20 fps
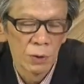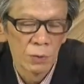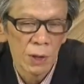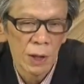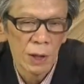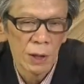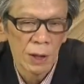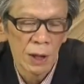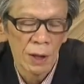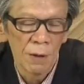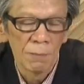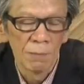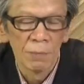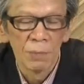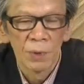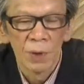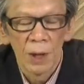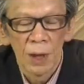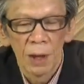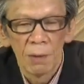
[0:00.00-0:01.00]
わけで、
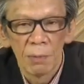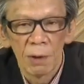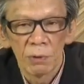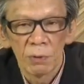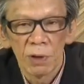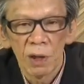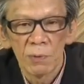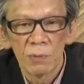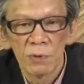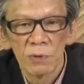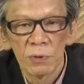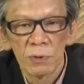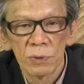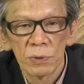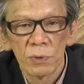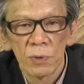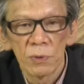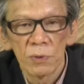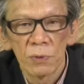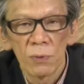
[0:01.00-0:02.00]
えー、
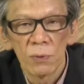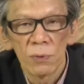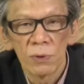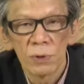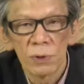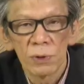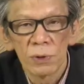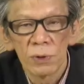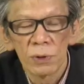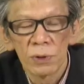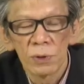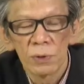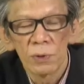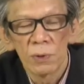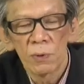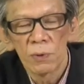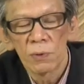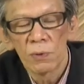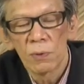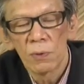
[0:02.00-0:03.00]
ベトナムを通
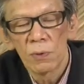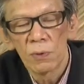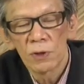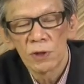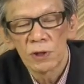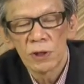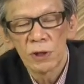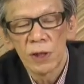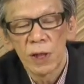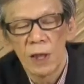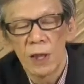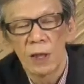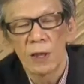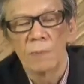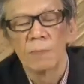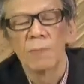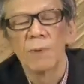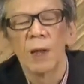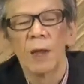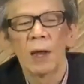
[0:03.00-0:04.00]
を通し
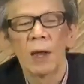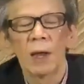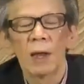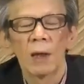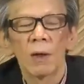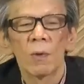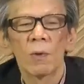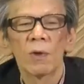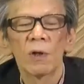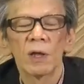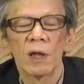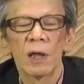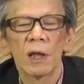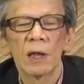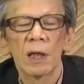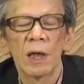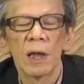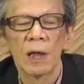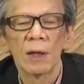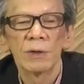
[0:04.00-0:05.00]
て、えー、沖
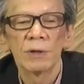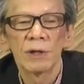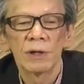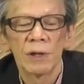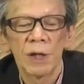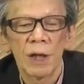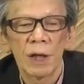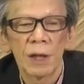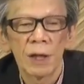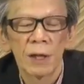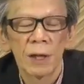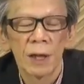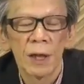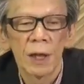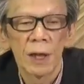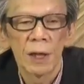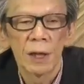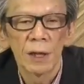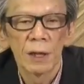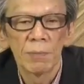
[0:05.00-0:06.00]
縄経由して、
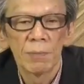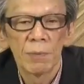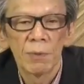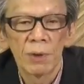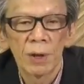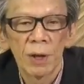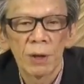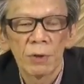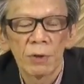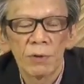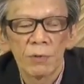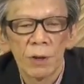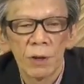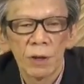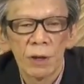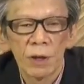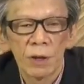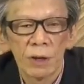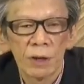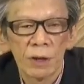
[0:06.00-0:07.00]
えー、日本列島に
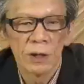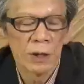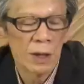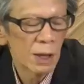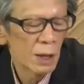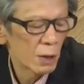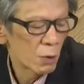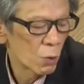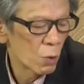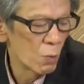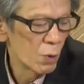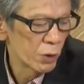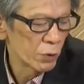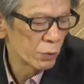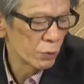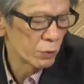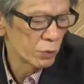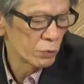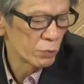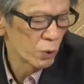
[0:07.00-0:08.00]
渡っきた米
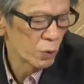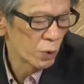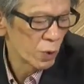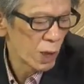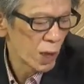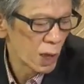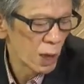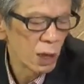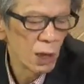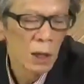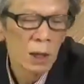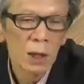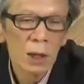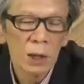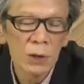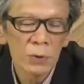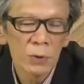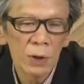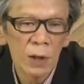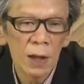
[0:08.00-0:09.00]
というものが
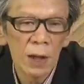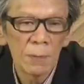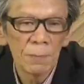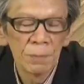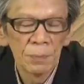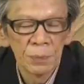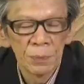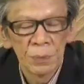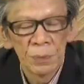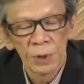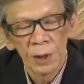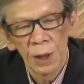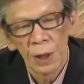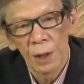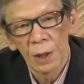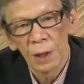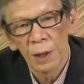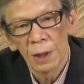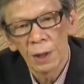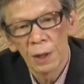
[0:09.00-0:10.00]
それが、
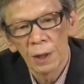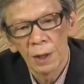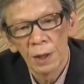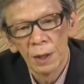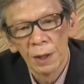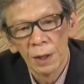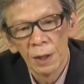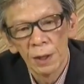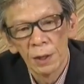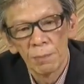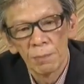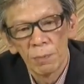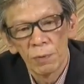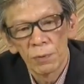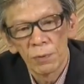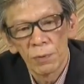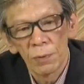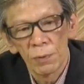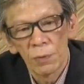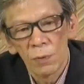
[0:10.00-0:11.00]
えー、日
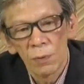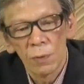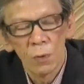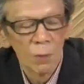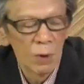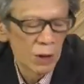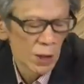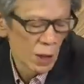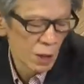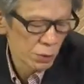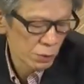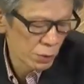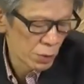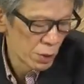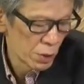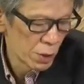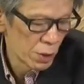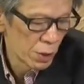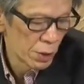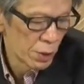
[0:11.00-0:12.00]
本の米である
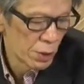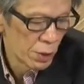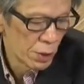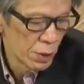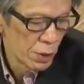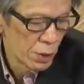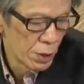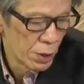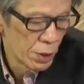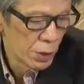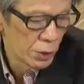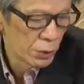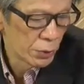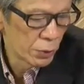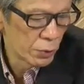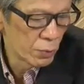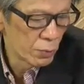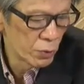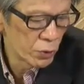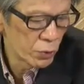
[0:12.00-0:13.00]
そ
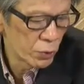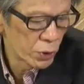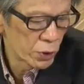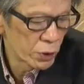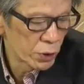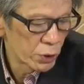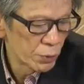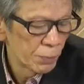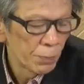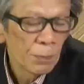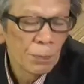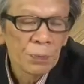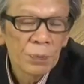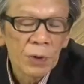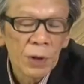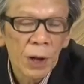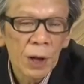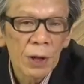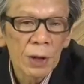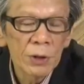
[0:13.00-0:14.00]
れともう一つ、
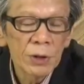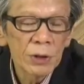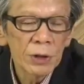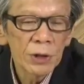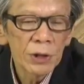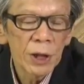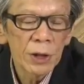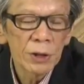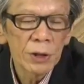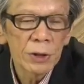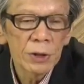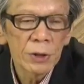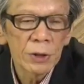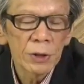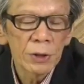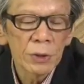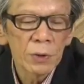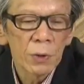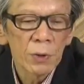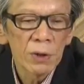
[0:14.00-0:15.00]
えー、つい先
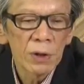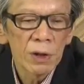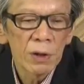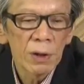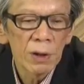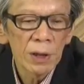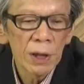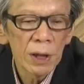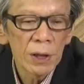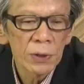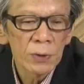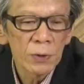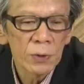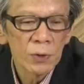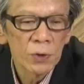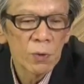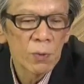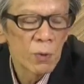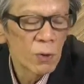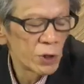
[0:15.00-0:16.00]
日沖縄でその
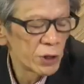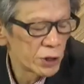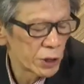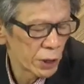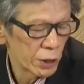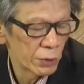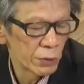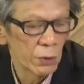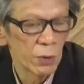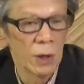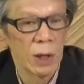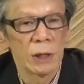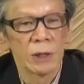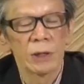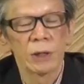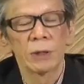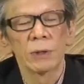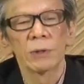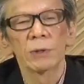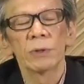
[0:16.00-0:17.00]
縄文遺跡の
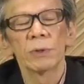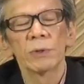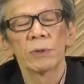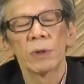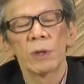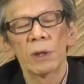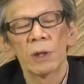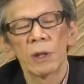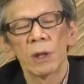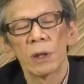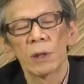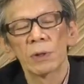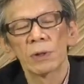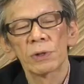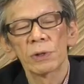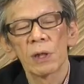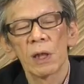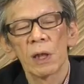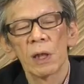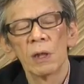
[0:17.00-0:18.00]
発
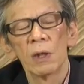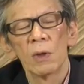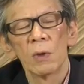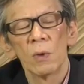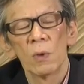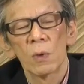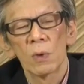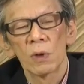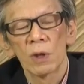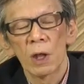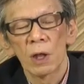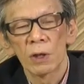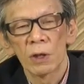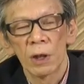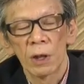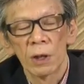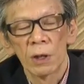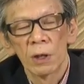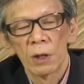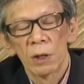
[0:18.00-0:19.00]
掘が行われ
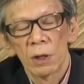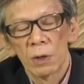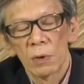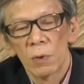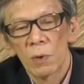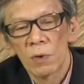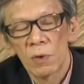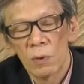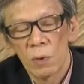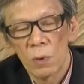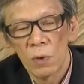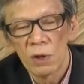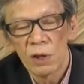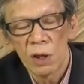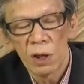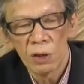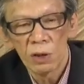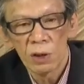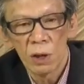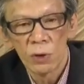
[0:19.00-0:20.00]
て沖
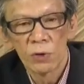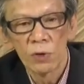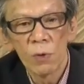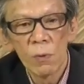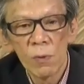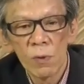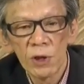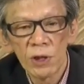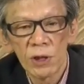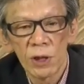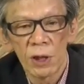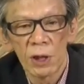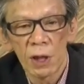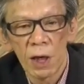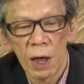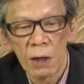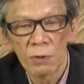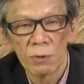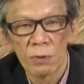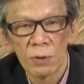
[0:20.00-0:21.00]
縄には縄文遺跡
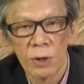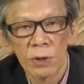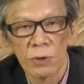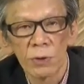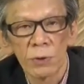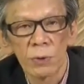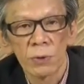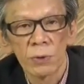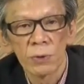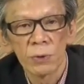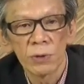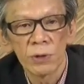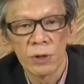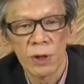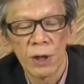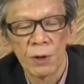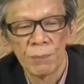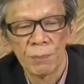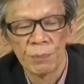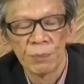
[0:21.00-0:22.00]
があるんですよそし
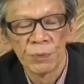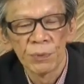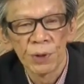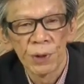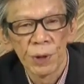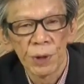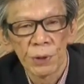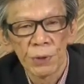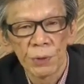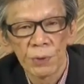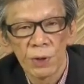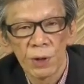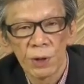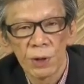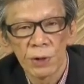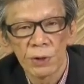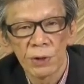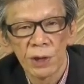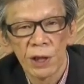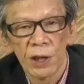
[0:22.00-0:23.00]
て、えー、それが
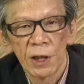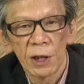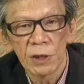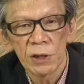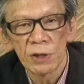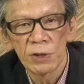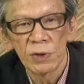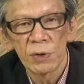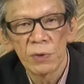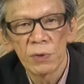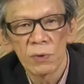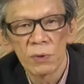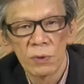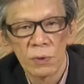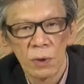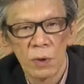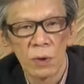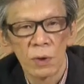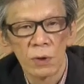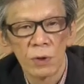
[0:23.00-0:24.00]
ですね東日本
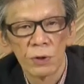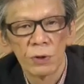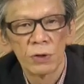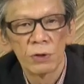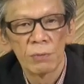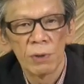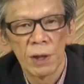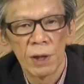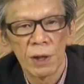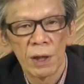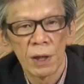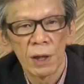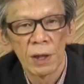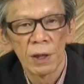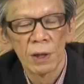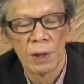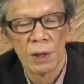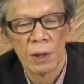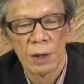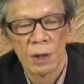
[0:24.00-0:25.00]
の有名な、
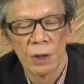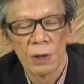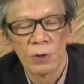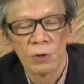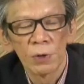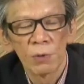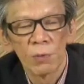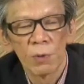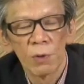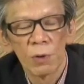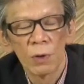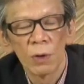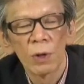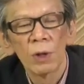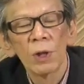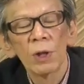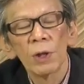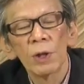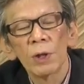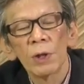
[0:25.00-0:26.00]
えー、縄文
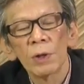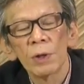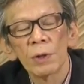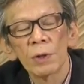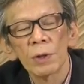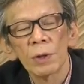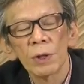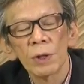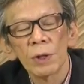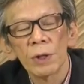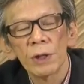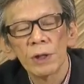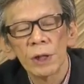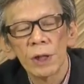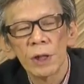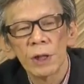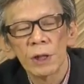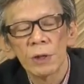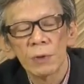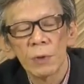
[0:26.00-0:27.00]
遺
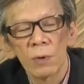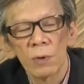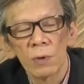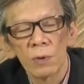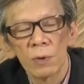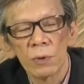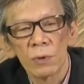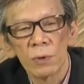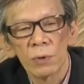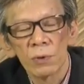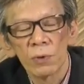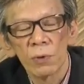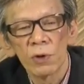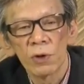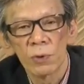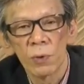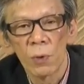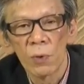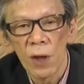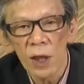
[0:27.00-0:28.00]
跡との土
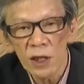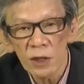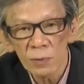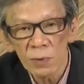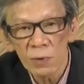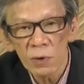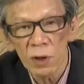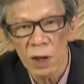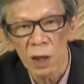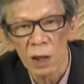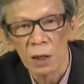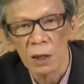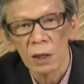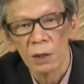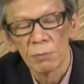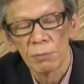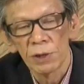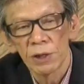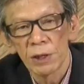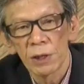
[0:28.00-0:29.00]
器と同じものが
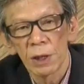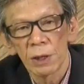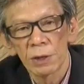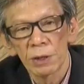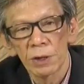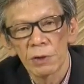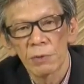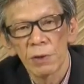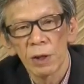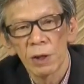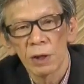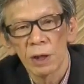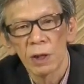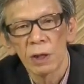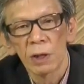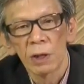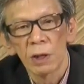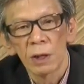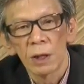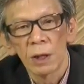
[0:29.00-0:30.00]
見つかっているわけ
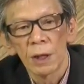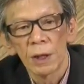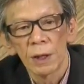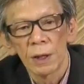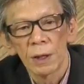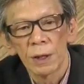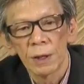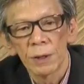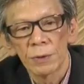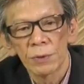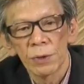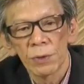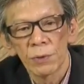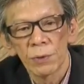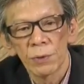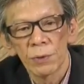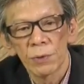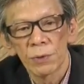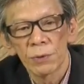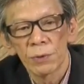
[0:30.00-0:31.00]
で、えー、それは
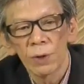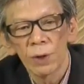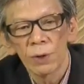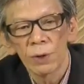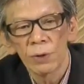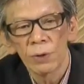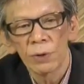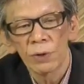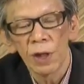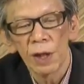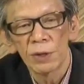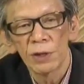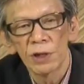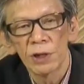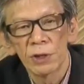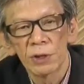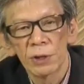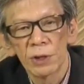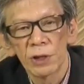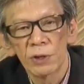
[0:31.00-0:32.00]
どういうことかというと単に
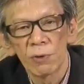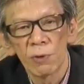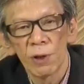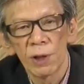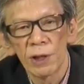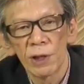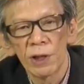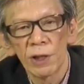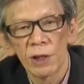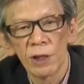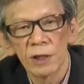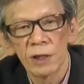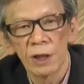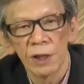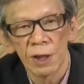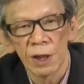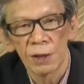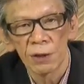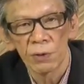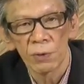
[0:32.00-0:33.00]
人が行き来し
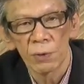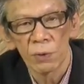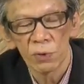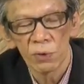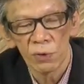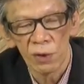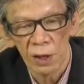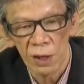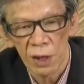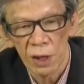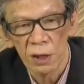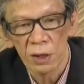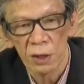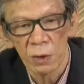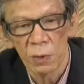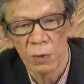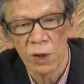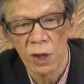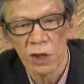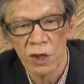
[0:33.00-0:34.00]
てたということではなくて
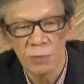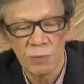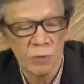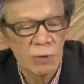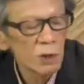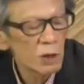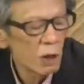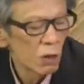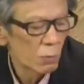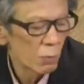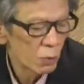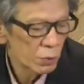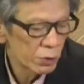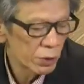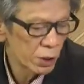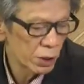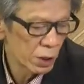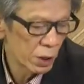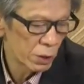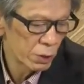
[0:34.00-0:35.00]
同じ文化を持っ
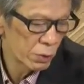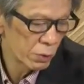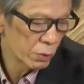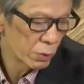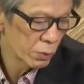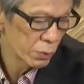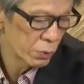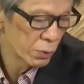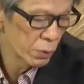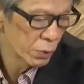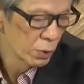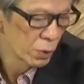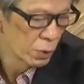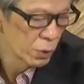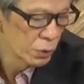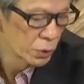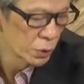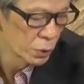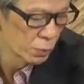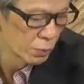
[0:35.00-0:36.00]
ていたということの
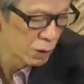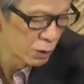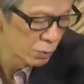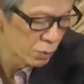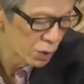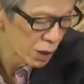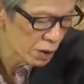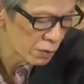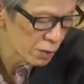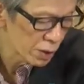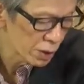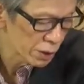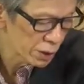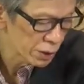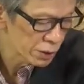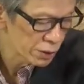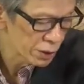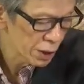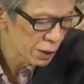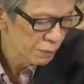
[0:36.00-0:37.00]
証明にもなるわけ
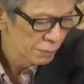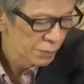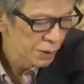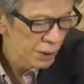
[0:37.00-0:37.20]
ですね。